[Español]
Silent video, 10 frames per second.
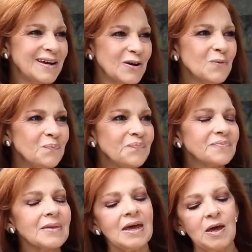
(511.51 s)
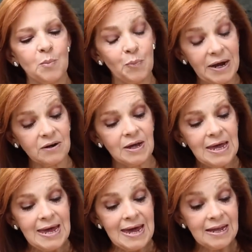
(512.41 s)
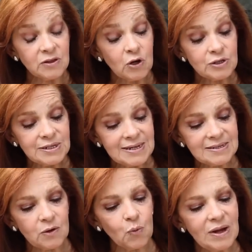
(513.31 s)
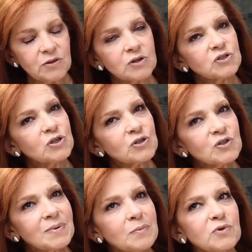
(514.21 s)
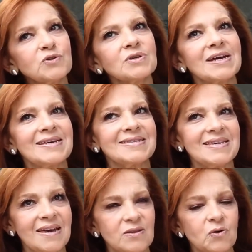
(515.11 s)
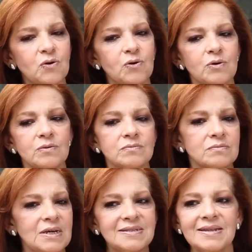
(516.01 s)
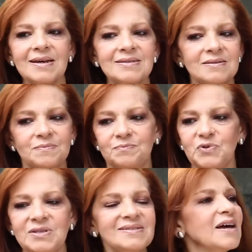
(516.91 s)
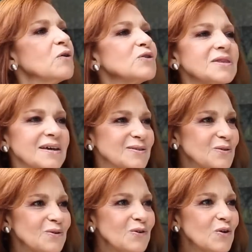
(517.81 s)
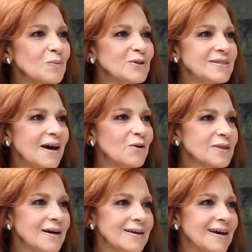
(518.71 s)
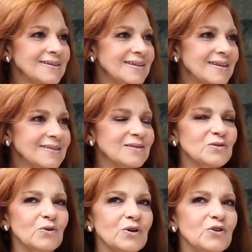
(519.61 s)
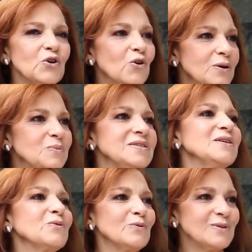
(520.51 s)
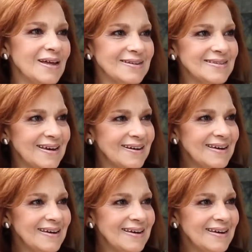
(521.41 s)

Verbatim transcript: Así es. Bueno, entonces, cuando nosotros vamos creciendo con estas, pues este contexto, ¿no? Como decía Ortega y Gasset, soy yo y mis circunstancias.